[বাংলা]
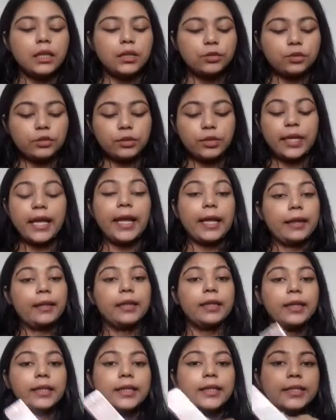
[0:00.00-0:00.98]
তো হ্যাঁ
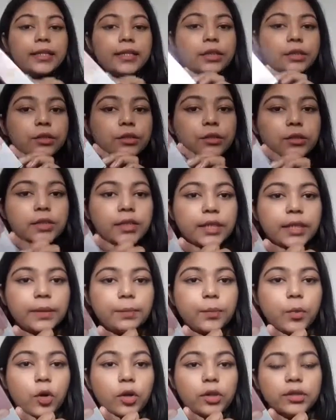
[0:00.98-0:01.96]
এটা হচ্ছে
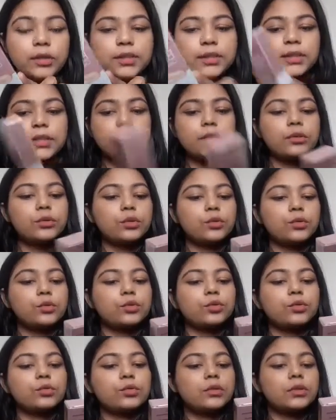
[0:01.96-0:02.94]
পন্ডসের
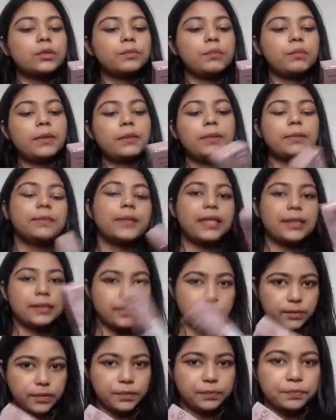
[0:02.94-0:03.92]
নতুন বিবি
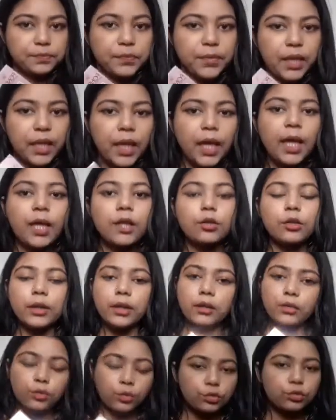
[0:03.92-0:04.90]
প্লাস ক্রিম তো
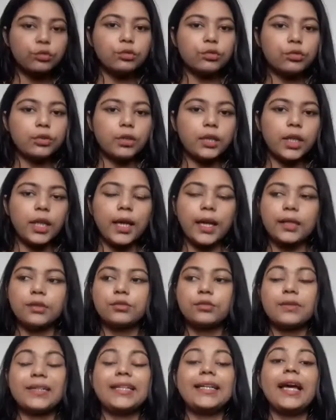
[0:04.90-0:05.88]
এটা নতুন নয়
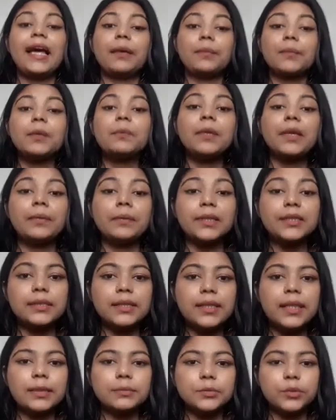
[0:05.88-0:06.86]
অ্যাকচুয়ালি আমি
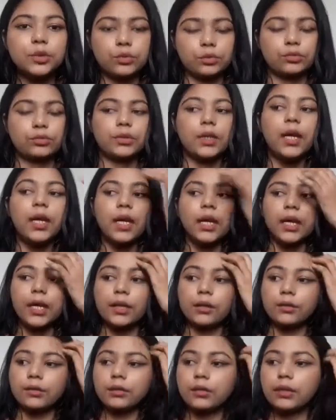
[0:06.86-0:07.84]
ভেবেছিলাম নতুন
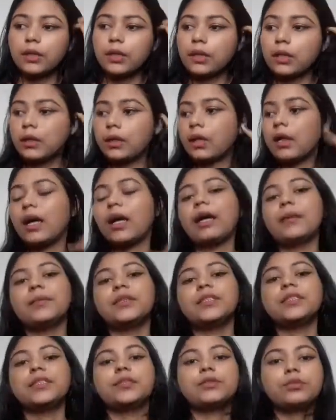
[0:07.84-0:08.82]
কারণ
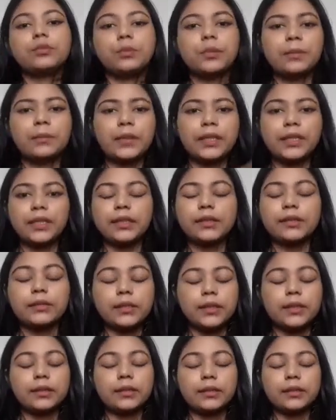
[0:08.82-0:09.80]
আমি যে সুপার
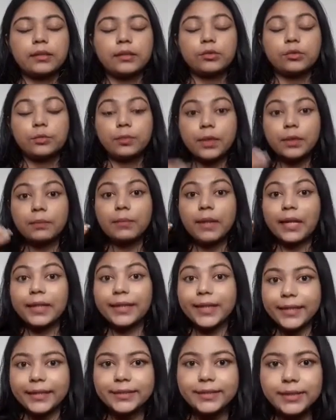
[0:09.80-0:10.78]
সুপার
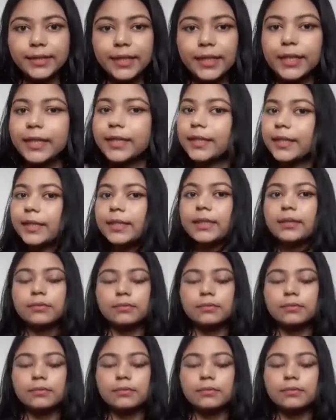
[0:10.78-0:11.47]
মার্কেট থেকে এটা